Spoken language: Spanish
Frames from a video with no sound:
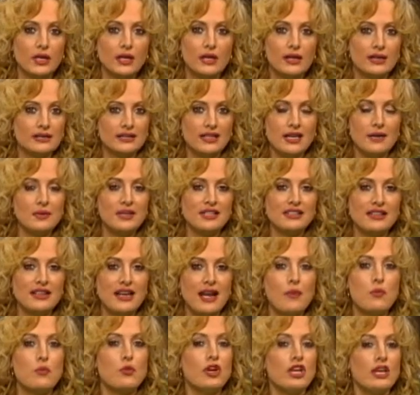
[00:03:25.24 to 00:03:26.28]
Siempre
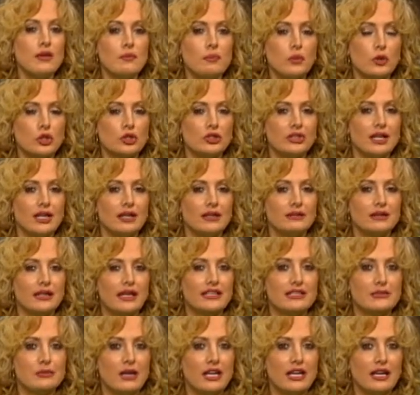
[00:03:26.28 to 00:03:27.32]
será muy importante
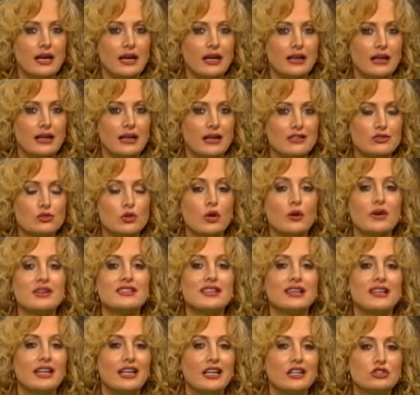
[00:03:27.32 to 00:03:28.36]
explicarle a las nuevas
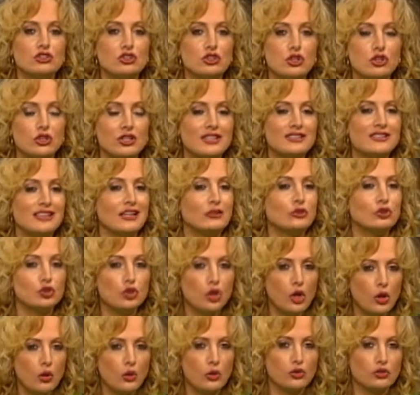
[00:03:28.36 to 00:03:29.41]
generaciones, a
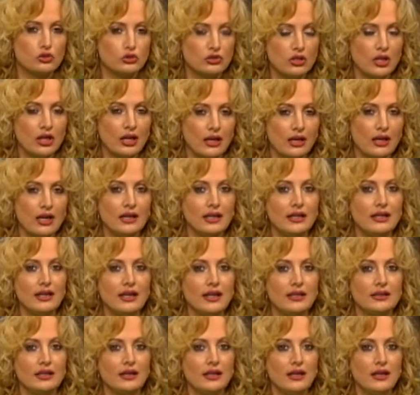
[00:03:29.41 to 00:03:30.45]
todos en
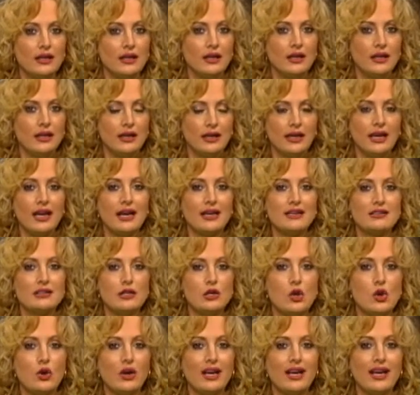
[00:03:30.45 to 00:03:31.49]
realidad, qué es
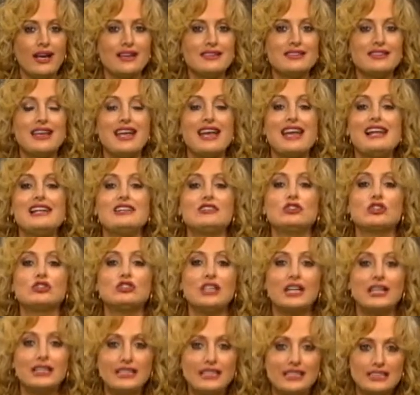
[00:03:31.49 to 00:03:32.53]
lo que es el
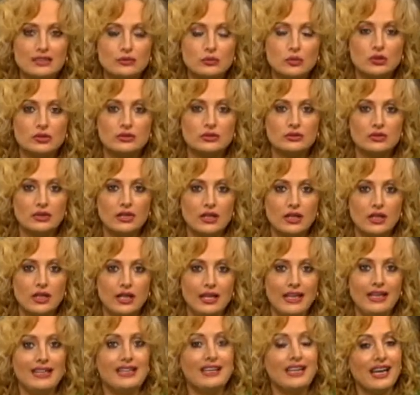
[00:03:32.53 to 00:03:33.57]
socialismo
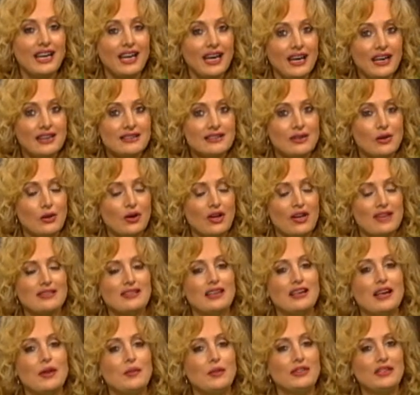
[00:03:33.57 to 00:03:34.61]
y qué es lo que es
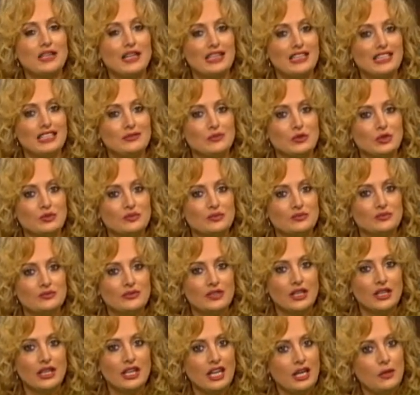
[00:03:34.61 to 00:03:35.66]
el capitalismo.
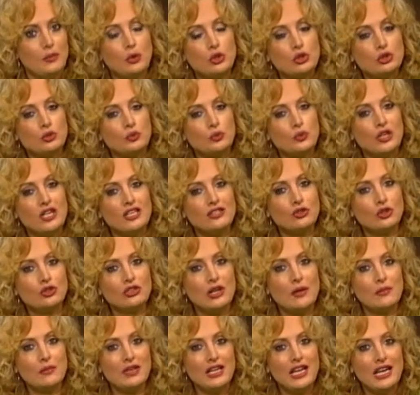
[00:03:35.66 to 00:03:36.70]
Y por supuesto
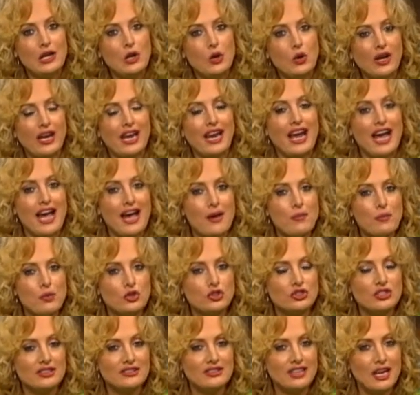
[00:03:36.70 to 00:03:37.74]
también lo que ambos
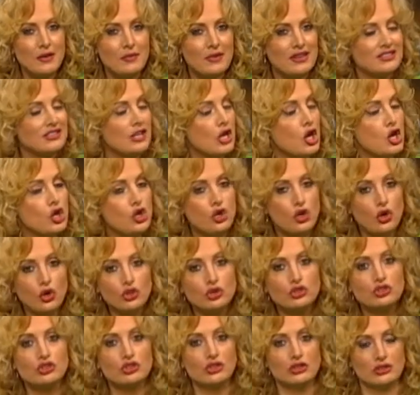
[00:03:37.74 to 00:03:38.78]
sistemas no
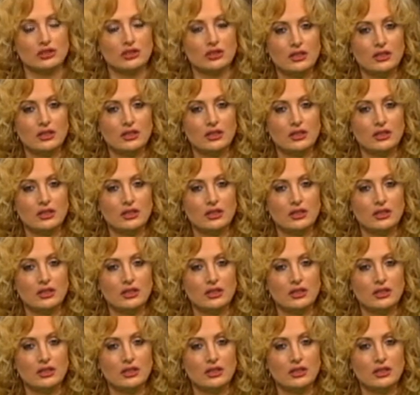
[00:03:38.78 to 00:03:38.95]
son